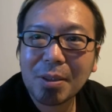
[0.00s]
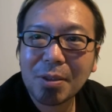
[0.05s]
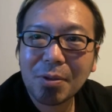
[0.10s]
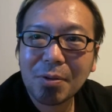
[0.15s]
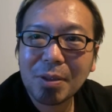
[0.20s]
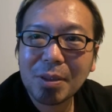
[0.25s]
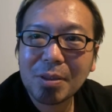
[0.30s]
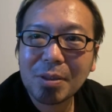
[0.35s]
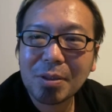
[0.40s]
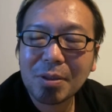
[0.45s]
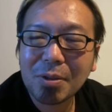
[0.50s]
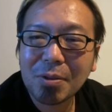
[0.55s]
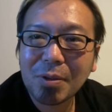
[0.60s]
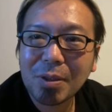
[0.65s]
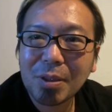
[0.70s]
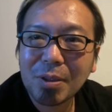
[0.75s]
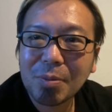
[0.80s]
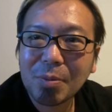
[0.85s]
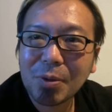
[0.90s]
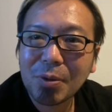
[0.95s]
虚栄心と言わ
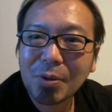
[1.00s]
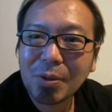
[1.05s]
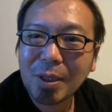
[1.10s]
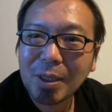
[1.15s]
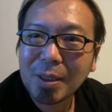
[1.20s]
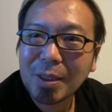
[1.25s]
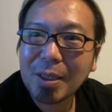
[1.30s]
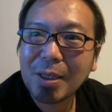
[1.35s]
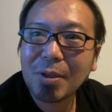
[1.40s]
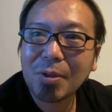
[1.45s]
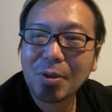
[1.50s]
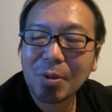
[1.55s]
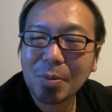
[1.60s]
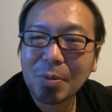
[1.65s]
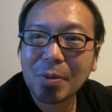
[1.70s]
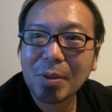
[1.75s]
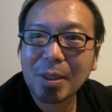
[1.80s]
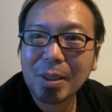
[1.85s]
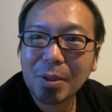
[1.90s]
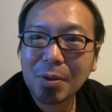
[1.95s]
れるものと関係あると思う
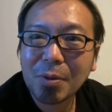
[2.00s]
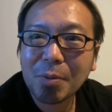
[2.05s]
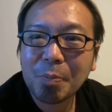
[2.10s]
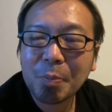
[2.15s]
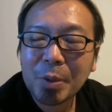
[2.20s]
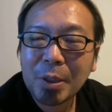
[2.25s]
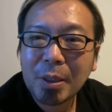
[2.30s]
んだけど